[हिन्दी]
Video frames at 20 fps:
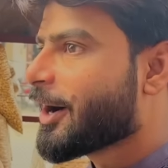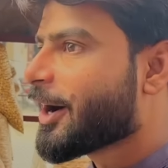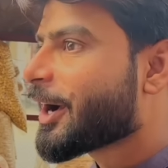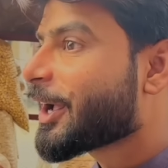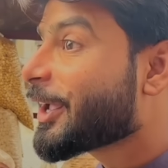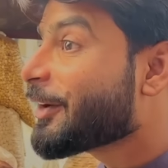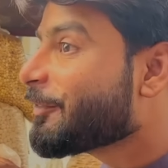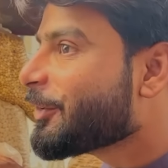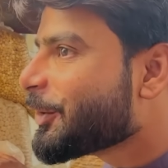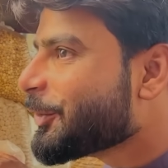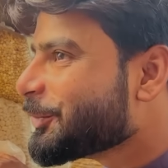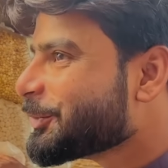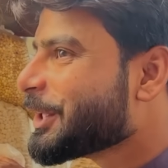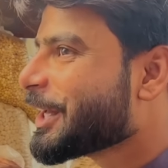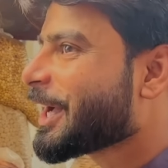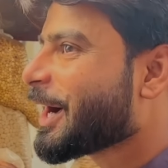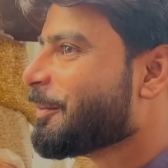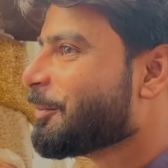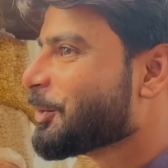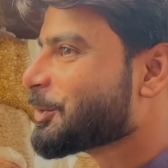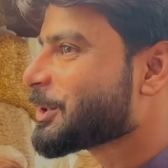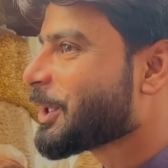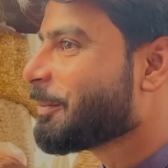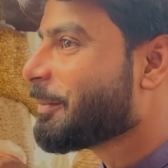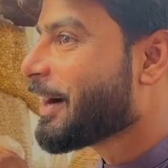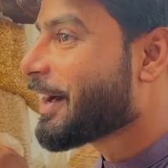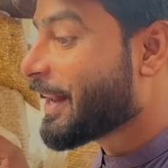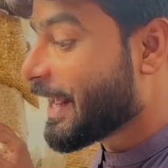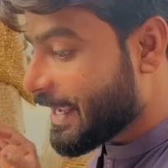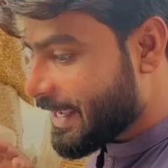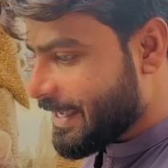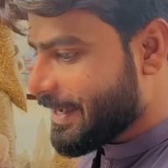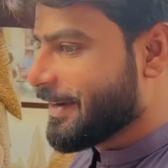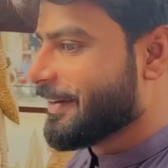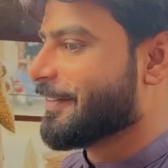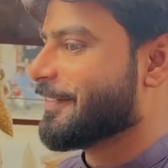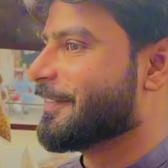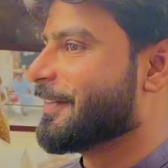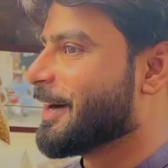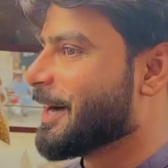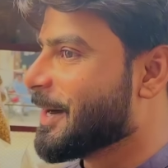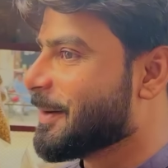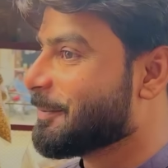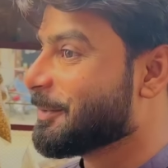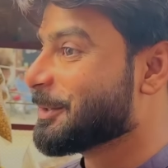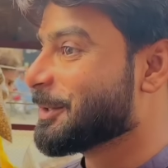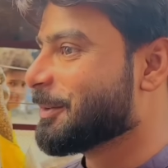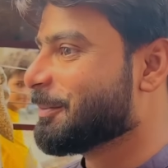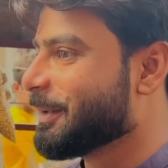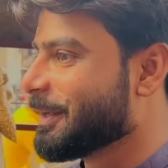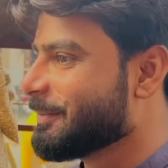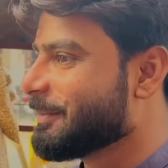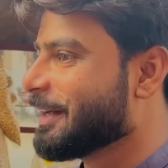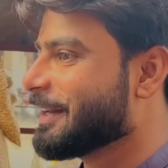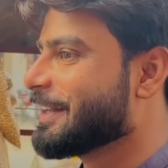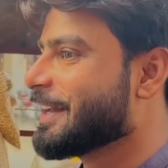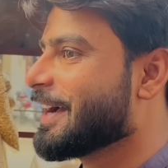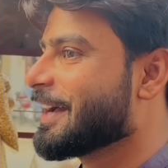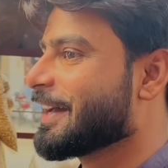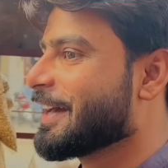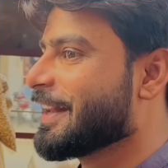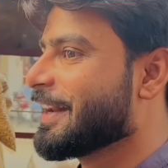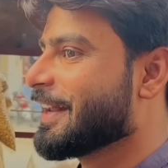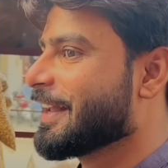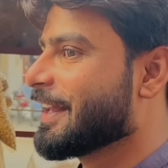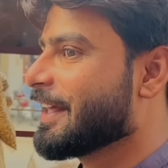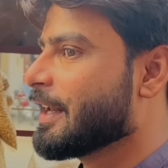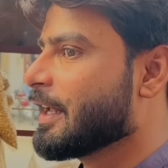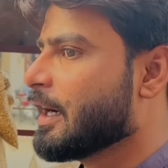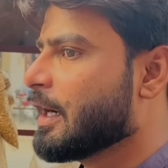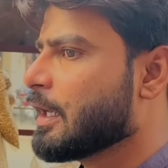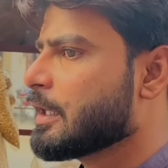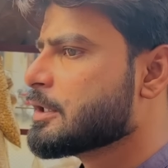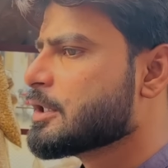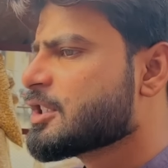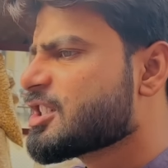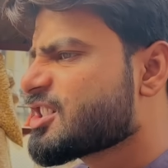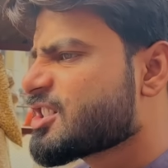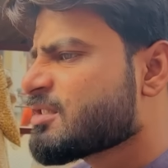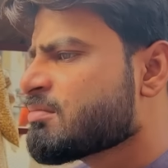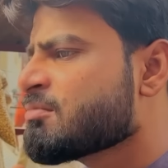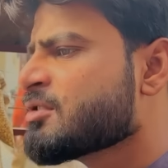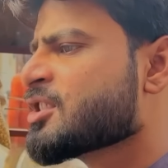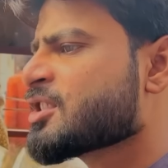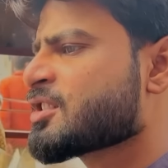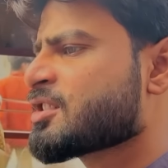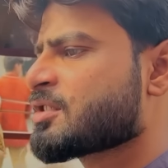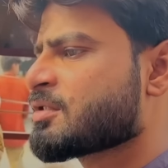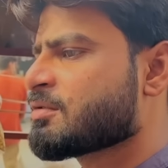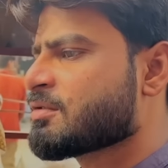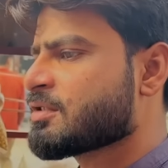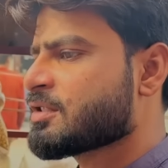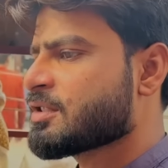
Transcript: आगे फलूदे का मौसम आ रहा है वहाँ भी तो बेईमानियाँ करनी है ना समझा कर